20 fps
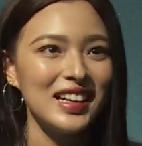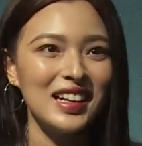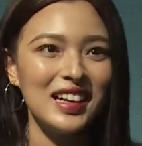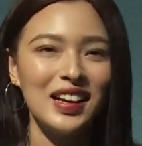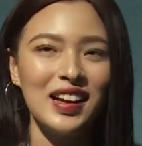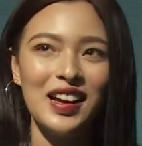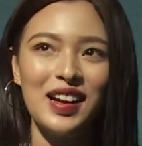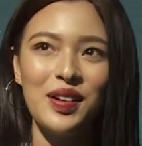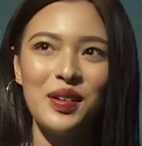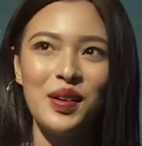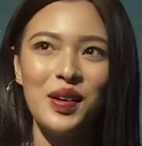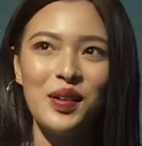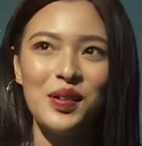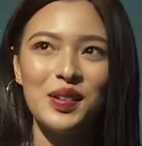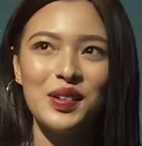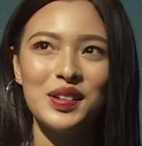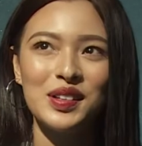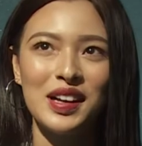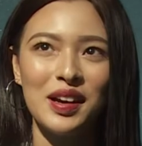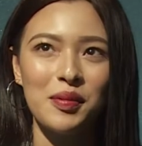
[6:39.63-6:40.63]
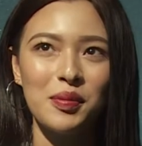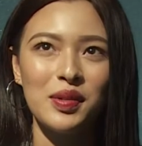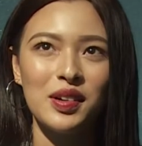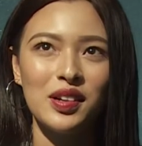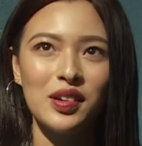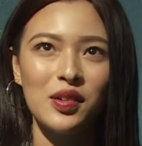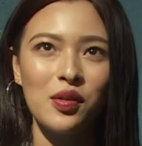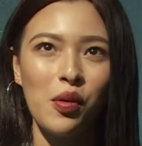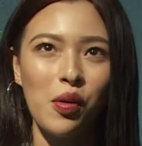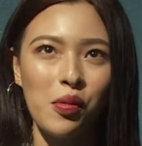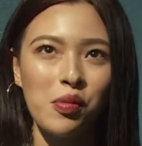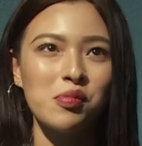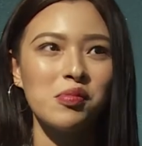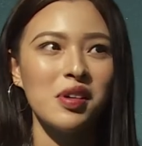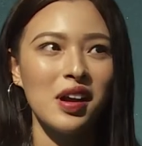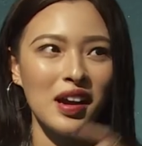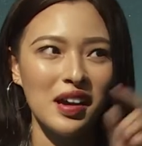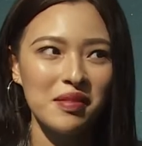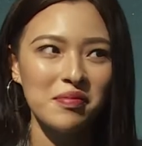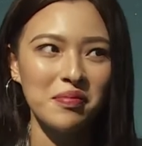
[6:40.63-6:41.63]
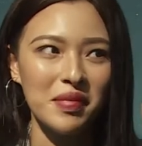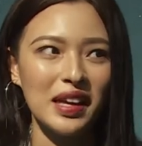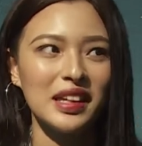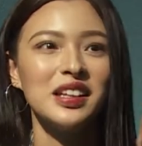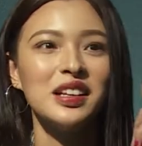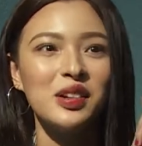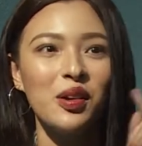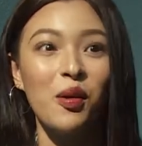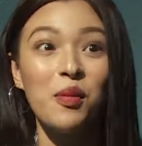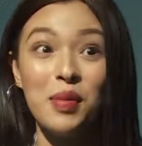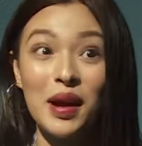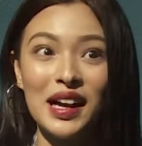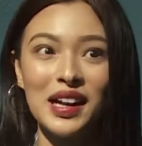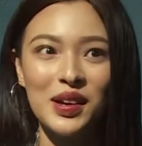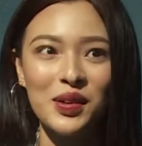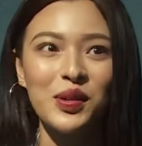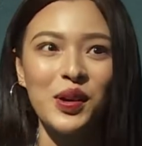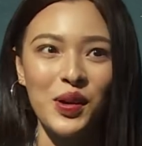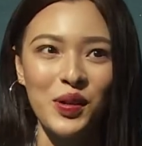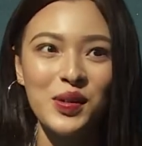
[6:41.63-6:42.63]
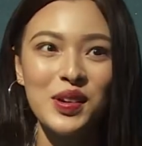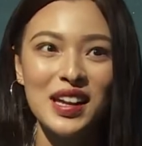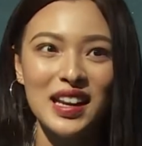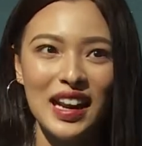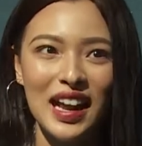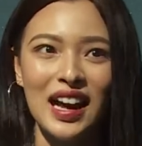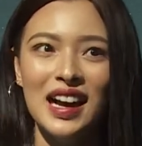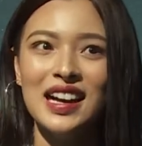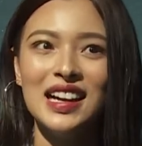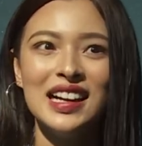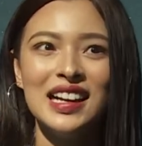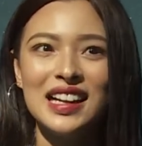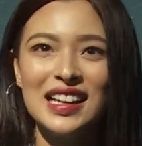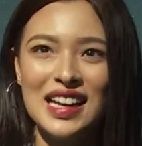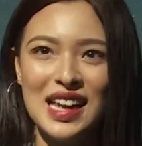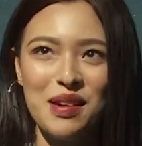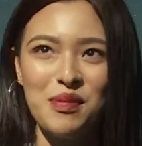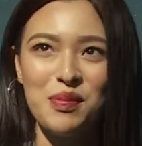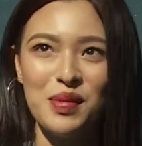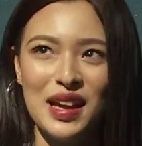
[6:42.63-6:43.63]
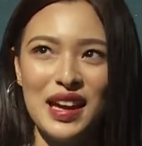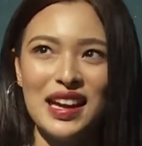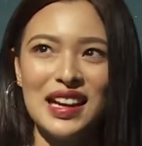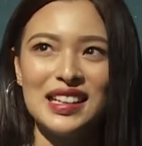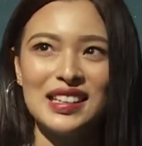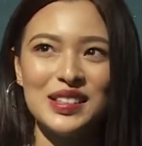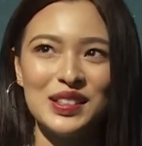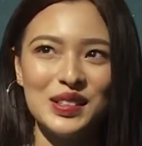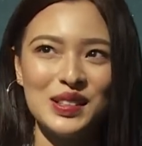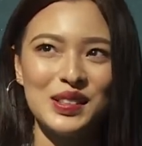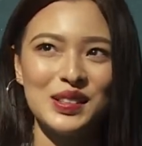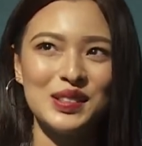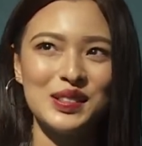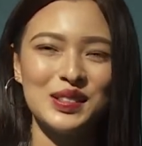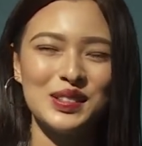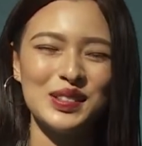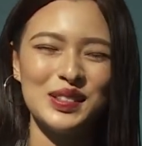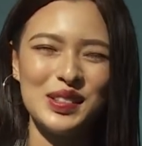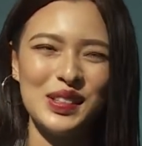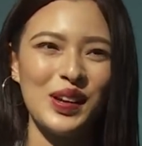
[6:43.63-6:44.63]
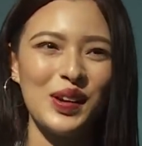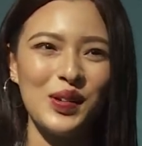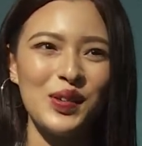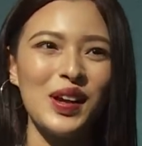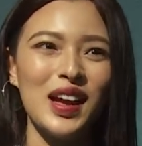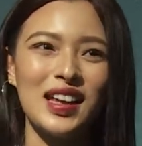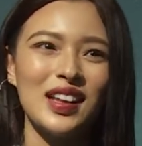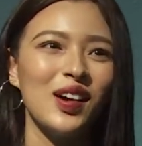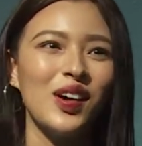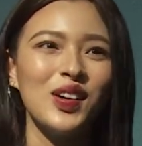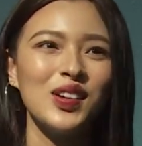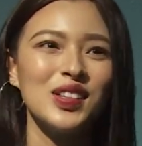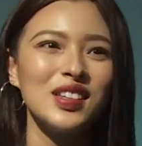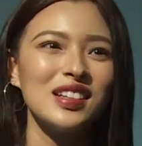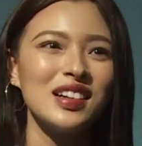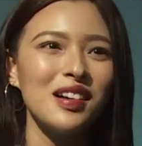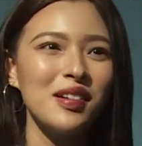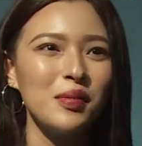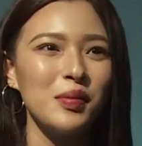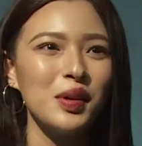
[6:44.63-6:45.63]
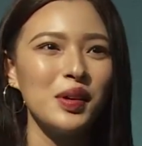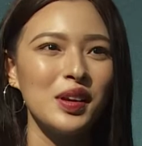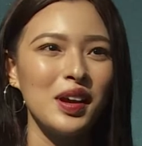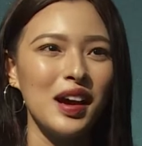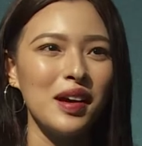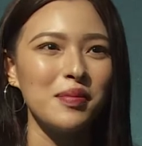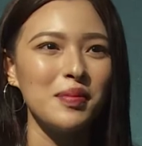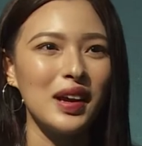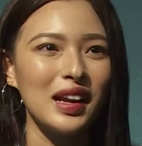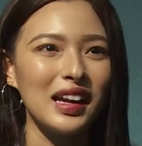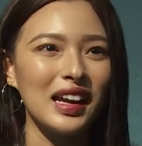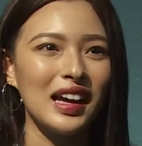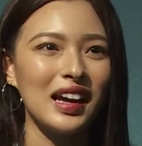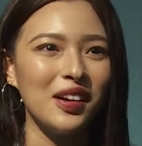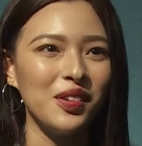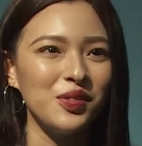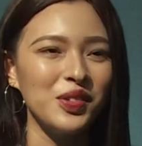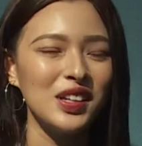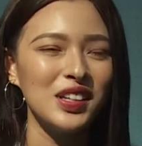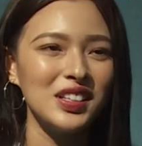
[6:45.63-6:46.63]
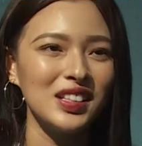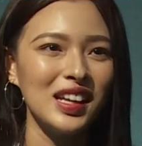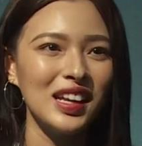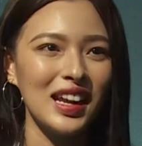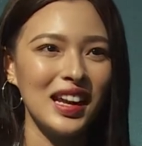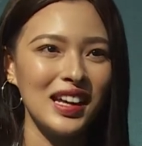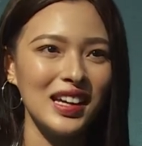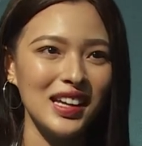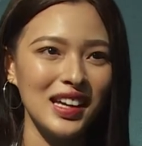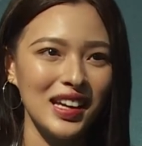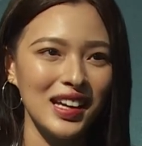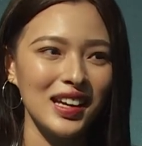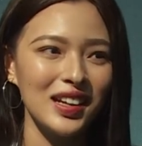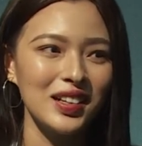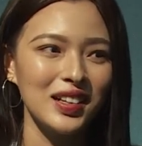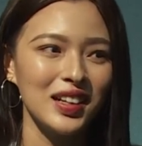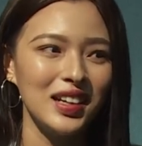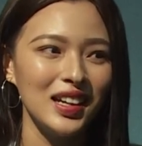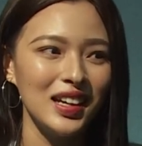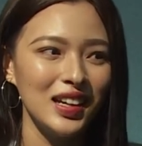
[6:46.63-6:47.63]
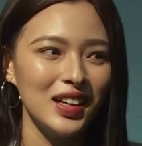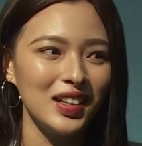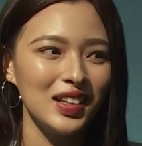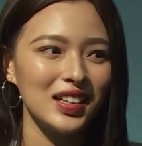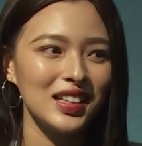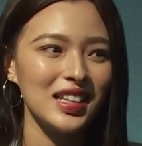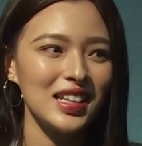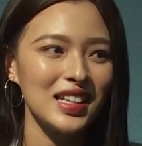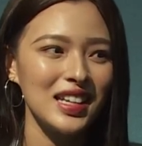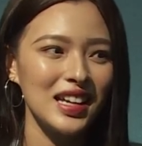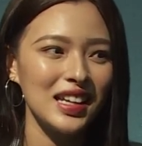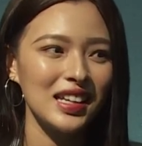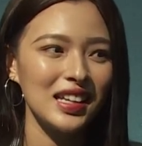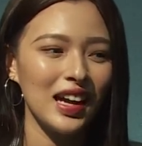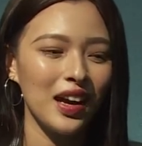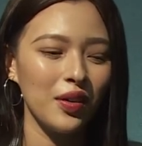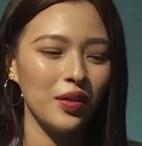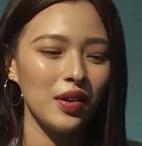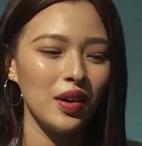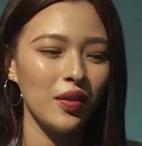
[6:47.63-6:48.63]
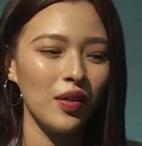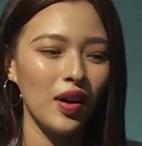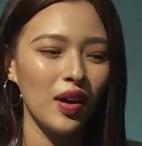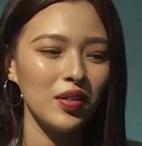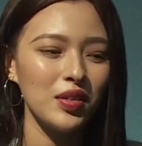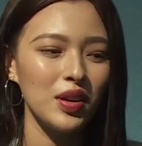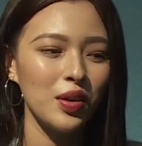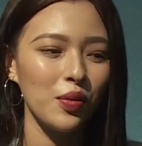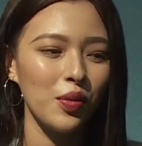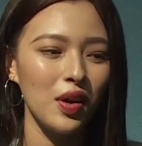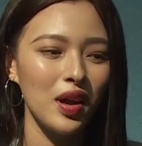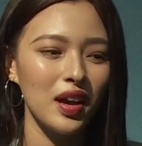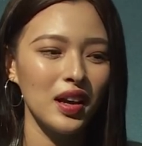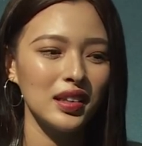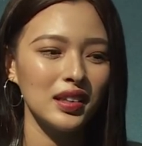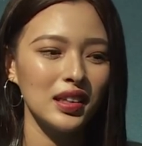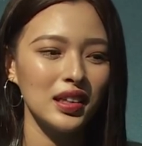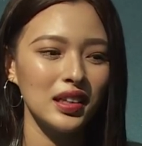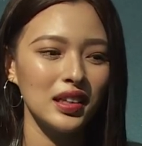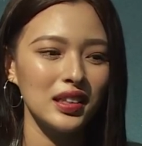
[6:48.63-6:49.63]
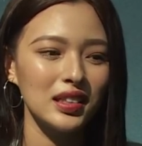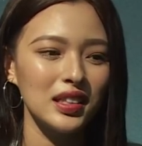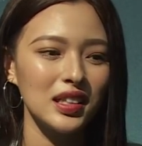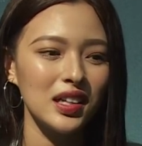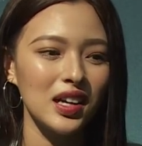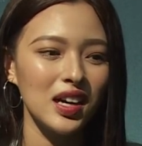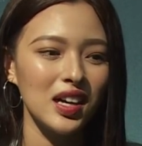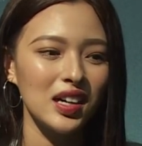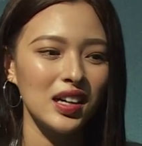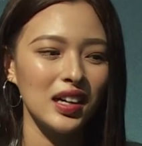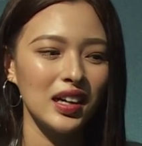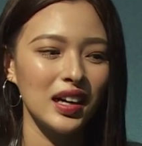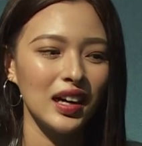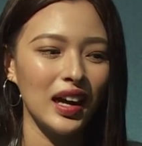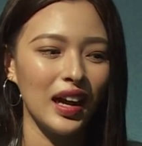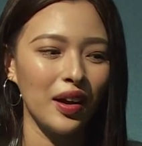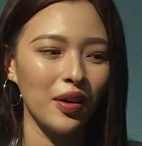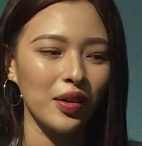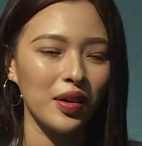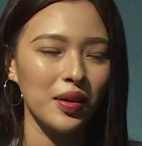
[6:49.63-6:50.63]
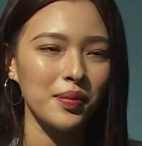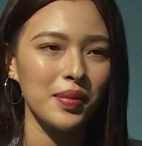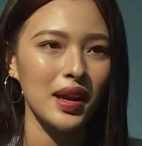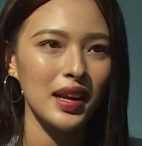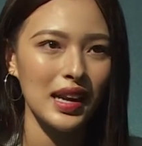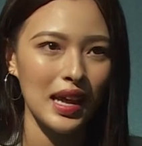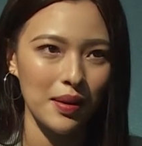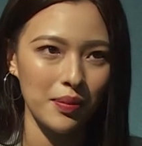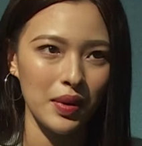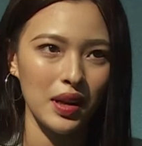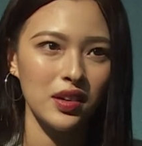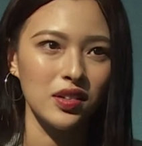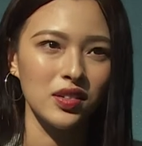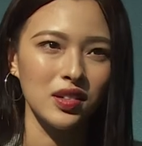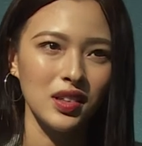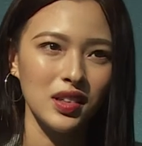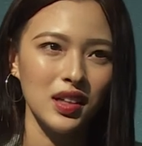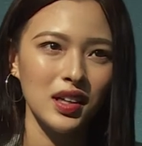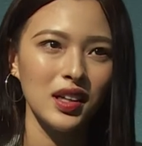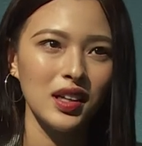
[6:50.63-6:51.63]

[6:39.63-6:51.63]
Hay lâu lâu rồi gặp với kêu ồ mẹ thích con mặc kiểu kiểu gì nè, đẹp nè, rồi kiểu vậy thôi, chứ không bao giờ áp đặt là Hảo phải như thế này thế kia. Ở khi về Hảo lâu lâu Hảo về quê thì chỉ cần Hảo cảm thấy đẹp là được.